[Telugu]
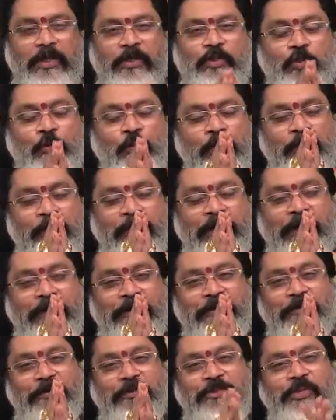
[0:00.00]
శుభం
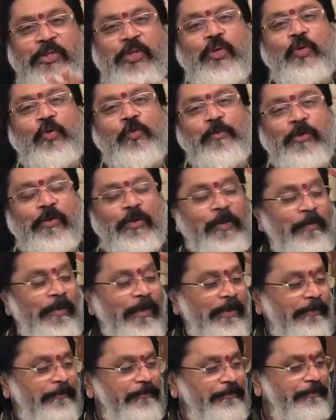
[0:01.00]
వ్యాధు శ్రీ గురుభ్యో నమ
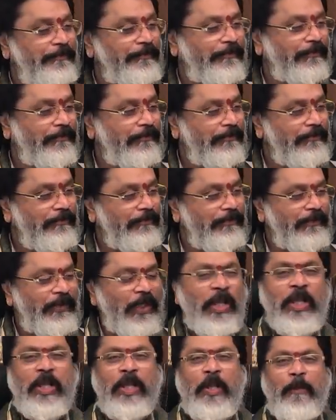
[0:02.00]

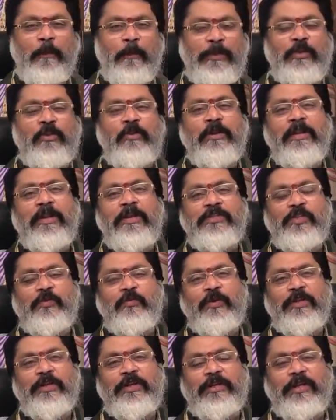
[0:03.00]
మిథున
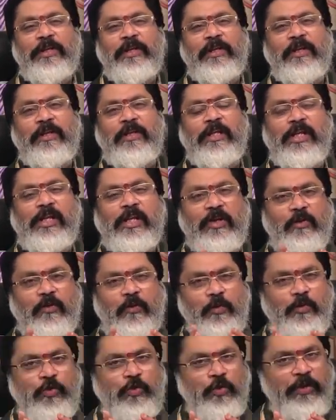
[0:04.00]
రాశి వారికి ఈ
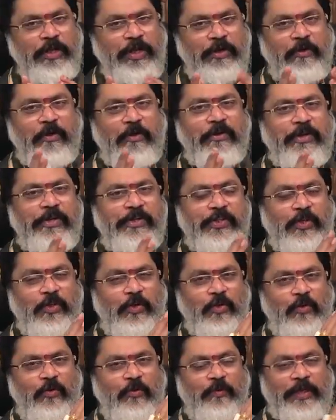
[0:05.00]
కుజుడు
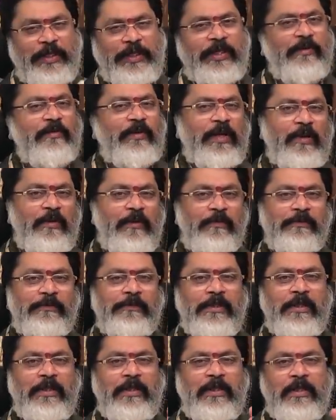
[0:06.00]
రెట్రాగ్రేషన్లో వెనకకు వెళ్ళడం
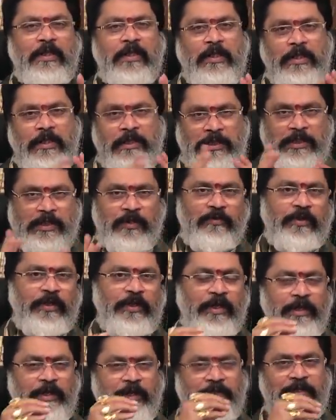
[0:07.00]

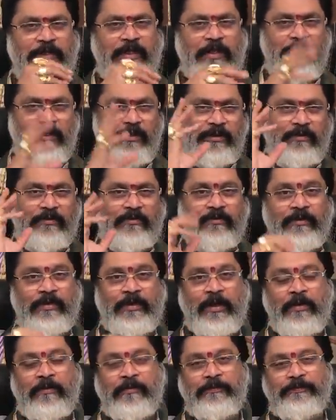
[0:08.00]
సెవెంటీ నైన్ డేస్
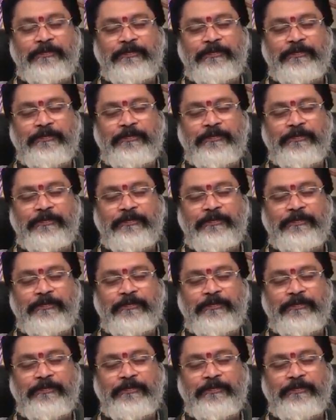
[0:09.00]
ఉండడం